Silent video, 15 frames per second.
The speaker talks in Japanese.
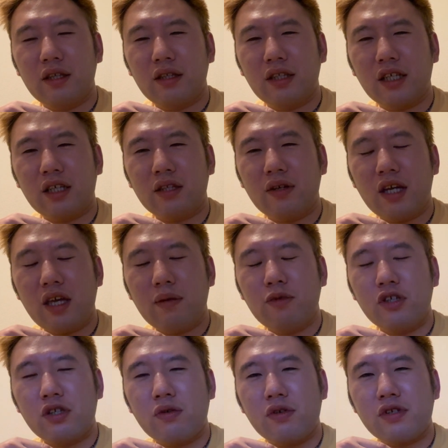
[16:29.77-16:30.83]
中には
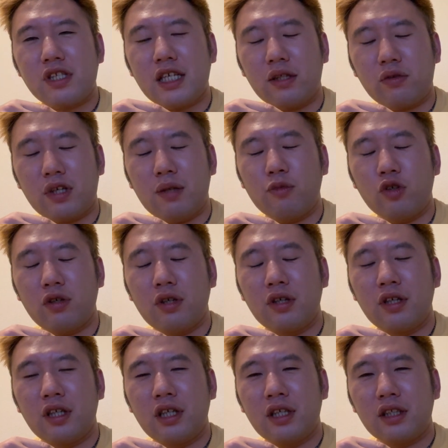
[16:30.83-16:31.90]
AV 女優さんとかも
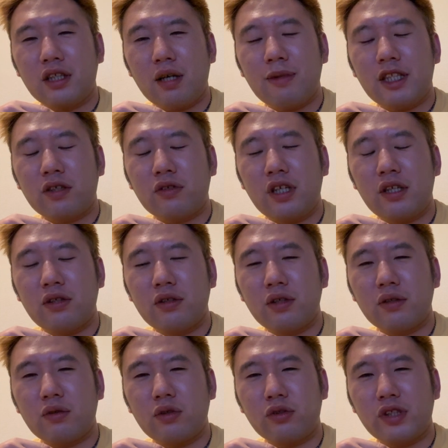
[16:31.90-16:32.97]
食べてくれる
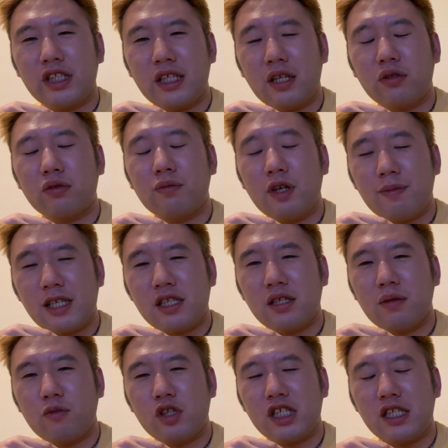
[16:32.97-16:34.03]
ことになると思います
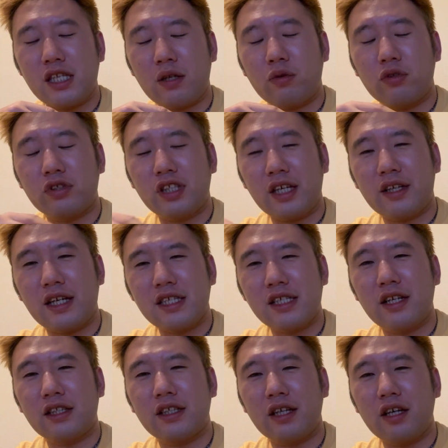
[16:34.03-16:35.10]
もし全国展開さ
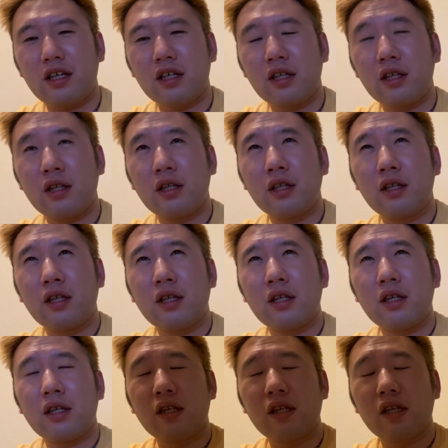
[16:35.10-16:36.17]
れたら、
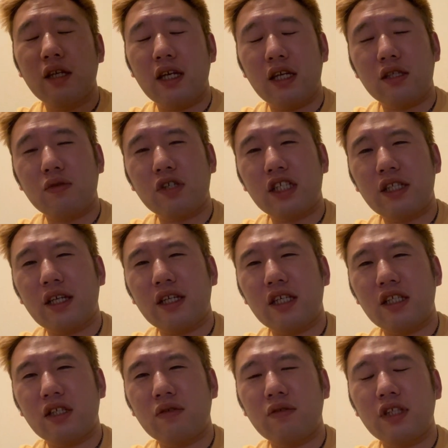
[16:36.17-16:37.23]
えそしたら
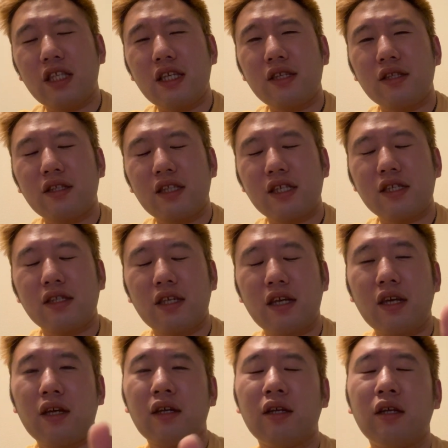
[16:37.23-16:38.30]
非常にです
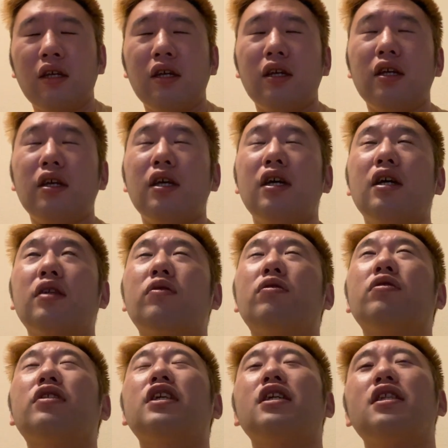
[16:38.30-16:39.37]
ね、え
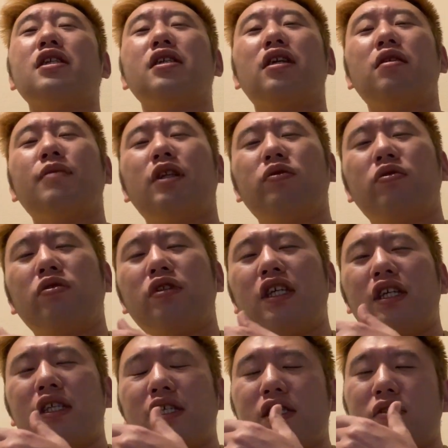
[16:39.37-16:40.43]
童貞で今童
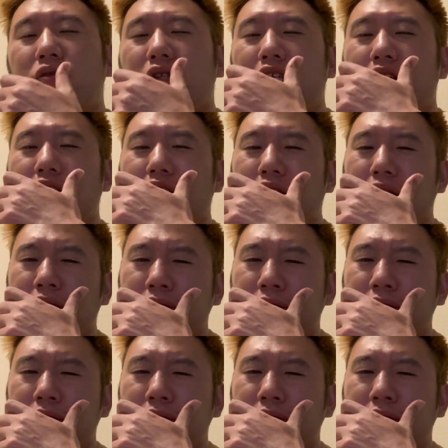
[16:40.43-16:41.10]
貞ですとか